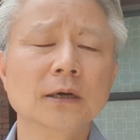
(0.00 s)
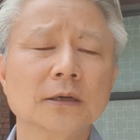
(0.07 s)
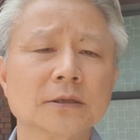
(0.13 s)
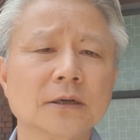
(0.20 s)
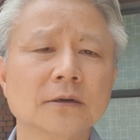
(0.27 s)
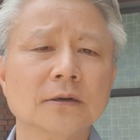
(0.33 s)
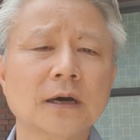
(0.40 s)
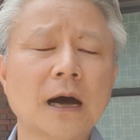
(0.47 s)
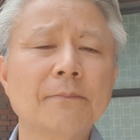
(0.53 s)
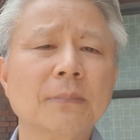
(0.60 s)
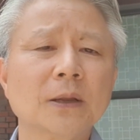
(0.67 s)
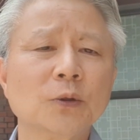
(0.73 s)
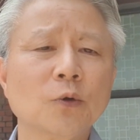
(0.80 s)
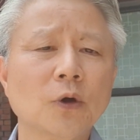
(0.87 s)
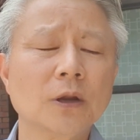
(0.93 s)
저
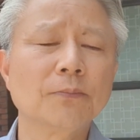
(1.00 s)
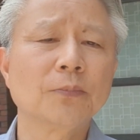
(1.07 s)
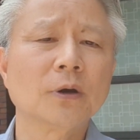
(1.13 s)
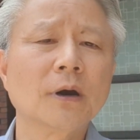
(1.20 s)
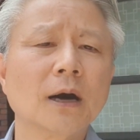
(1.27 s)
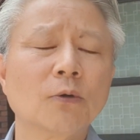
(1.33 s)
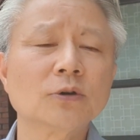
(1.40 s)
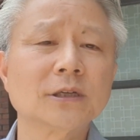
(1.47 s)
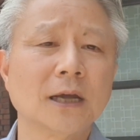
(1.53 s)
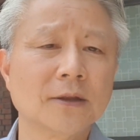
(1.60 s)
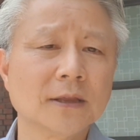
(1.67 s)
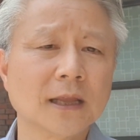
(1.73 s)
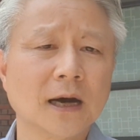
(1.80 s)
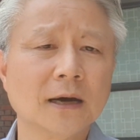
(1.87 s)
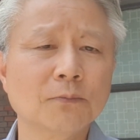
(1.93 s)
한반도에는 평화가 오지 않는다.